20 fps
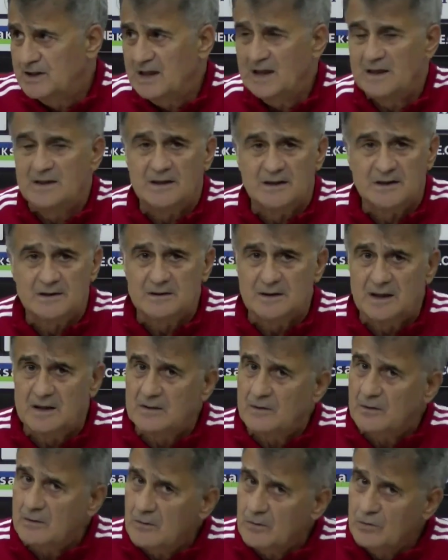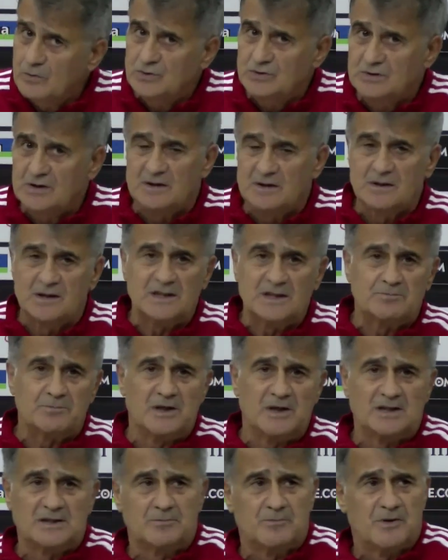diğerlerinden oyuncuların
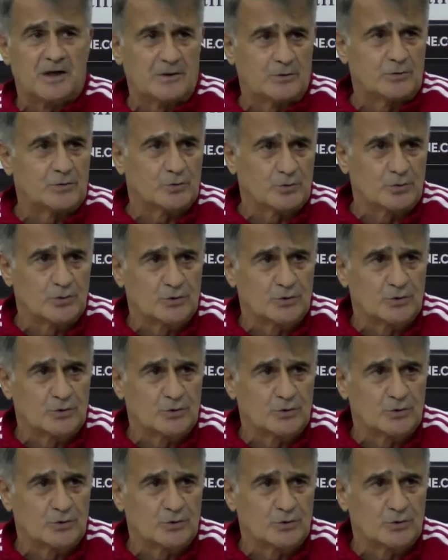gitme ihtimali